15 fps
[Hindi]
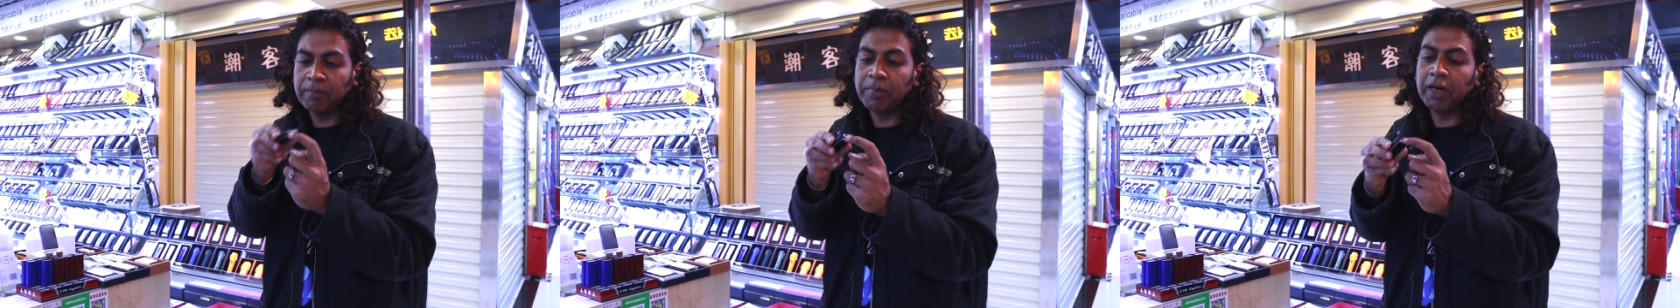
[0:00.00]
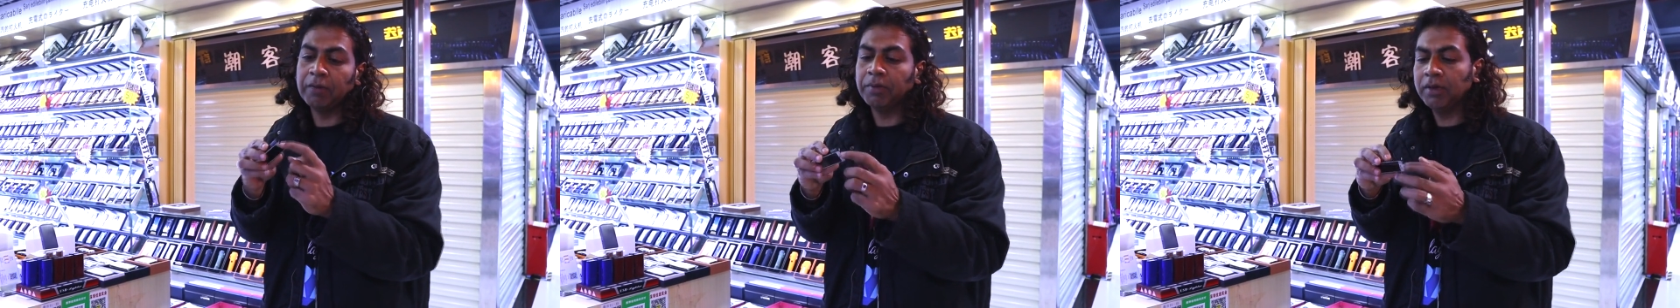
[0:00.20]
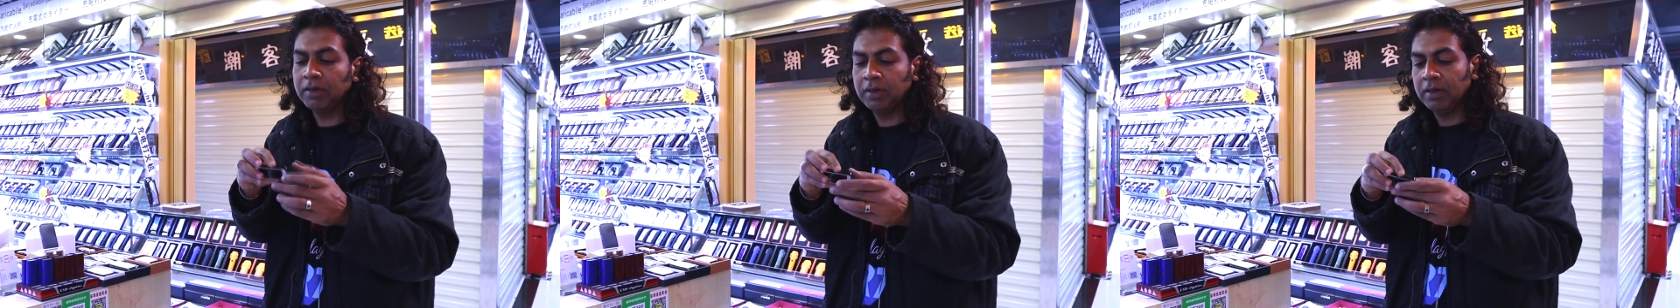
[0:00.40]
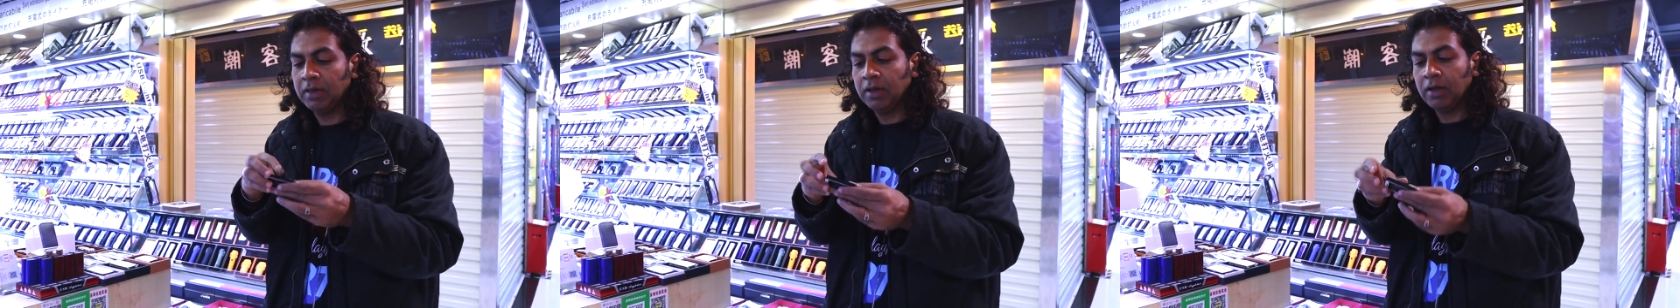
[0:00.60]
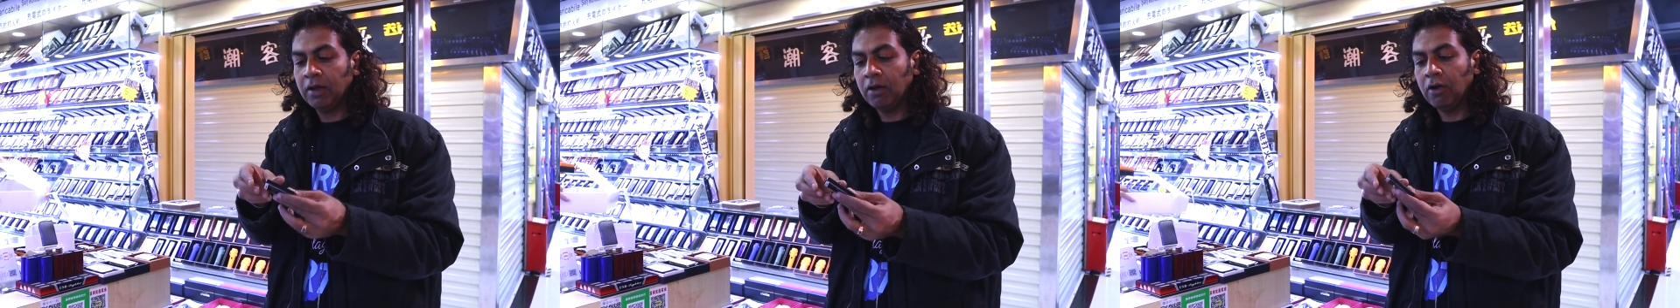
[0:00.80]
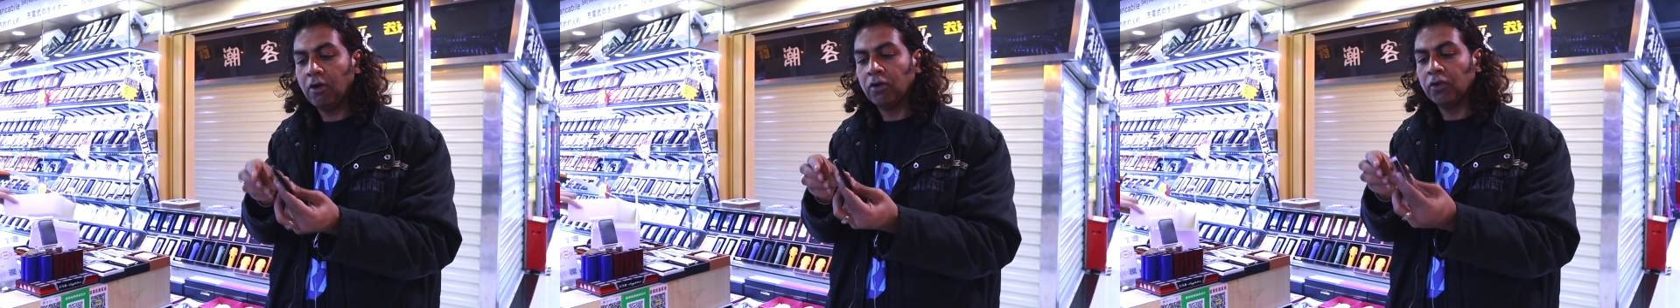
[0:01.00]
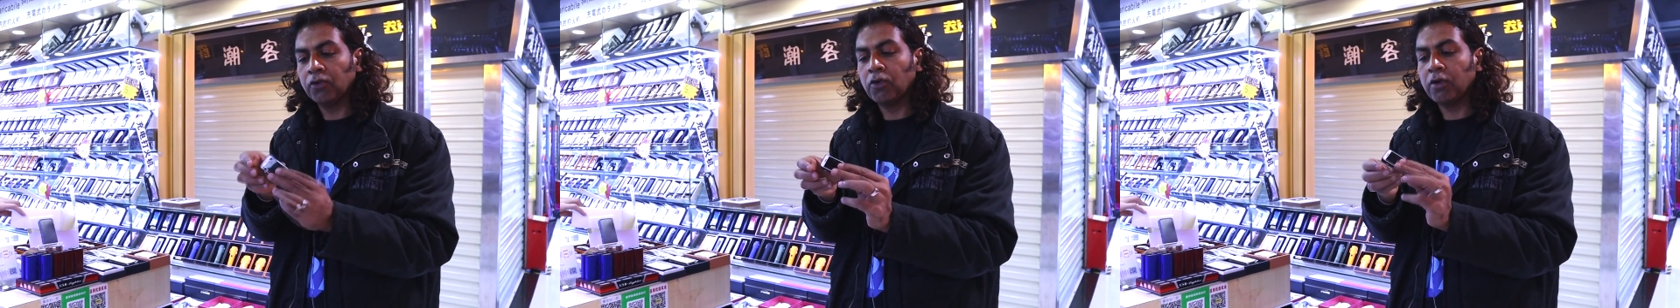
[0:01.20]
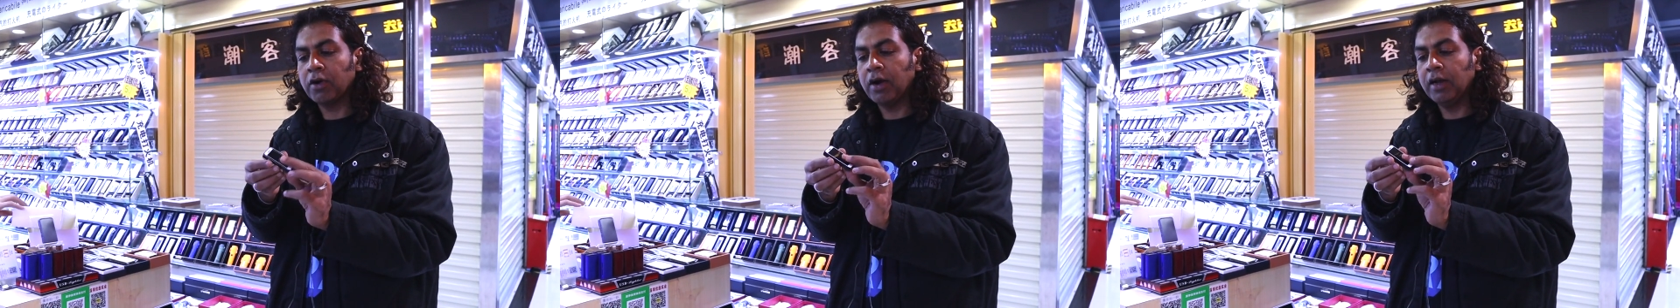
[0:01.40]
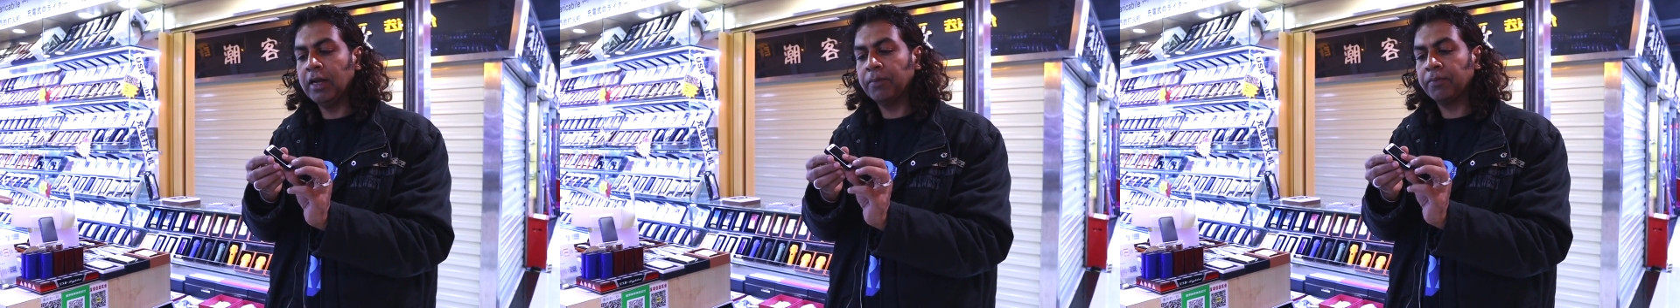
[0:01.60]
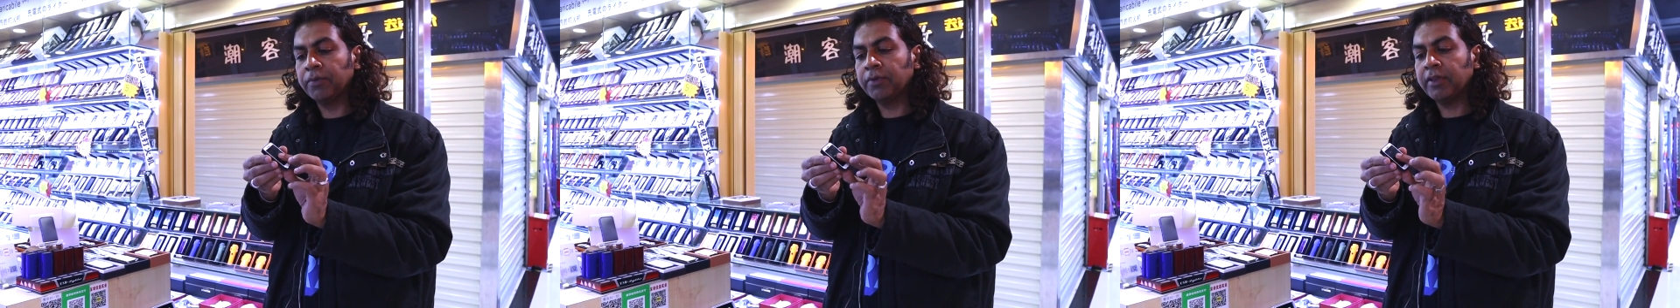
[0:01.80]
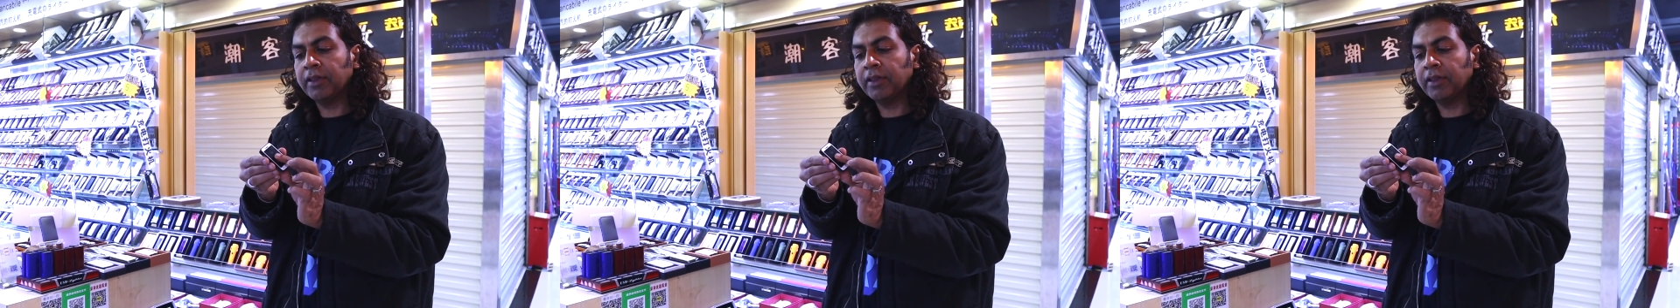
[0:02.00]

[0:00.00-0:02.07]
कंपेटेबल और इसको खाली आप